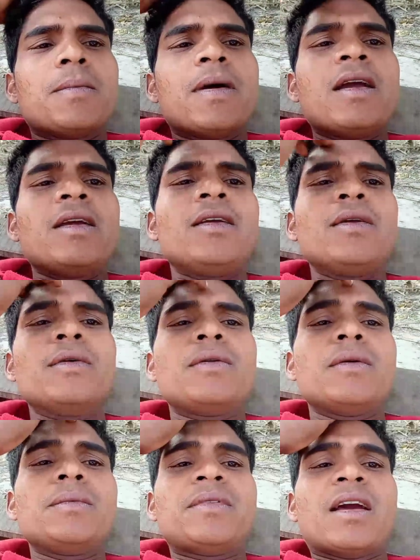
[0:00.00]
मैं
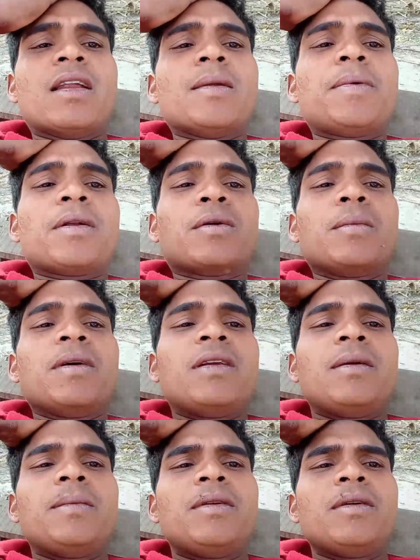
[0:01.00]
यूट्यूब चैनल पर
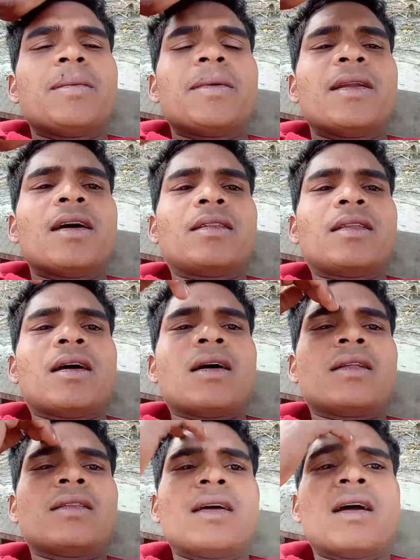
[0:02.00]
कॉमेडी वीडियो बनाता
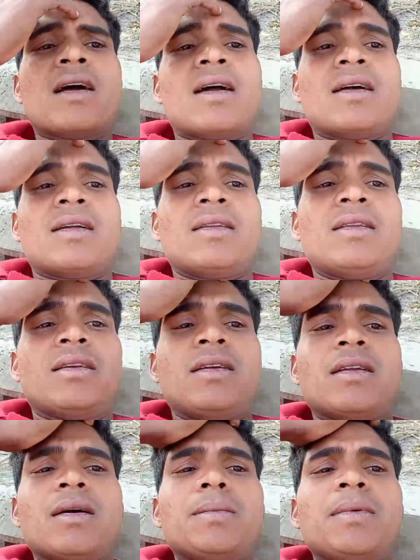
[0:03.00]
था
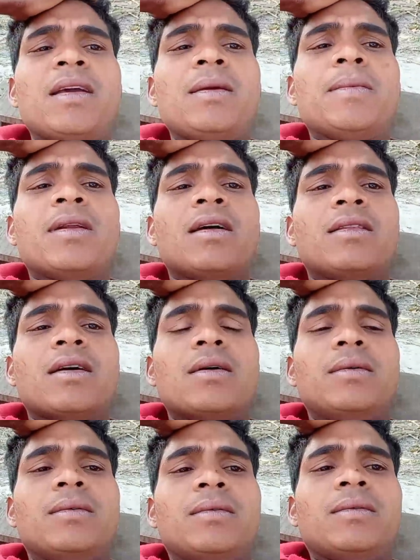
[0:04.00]
लेकिन अब नहीं बनाता
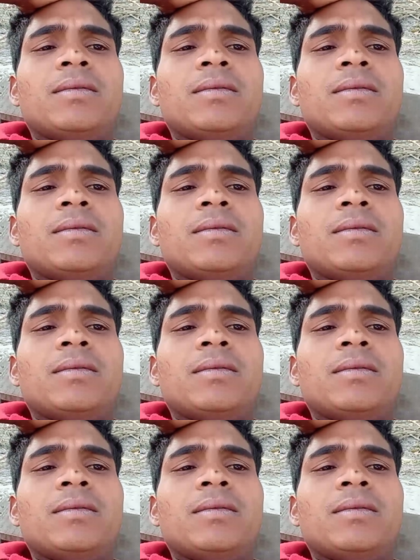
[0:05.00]
हूँ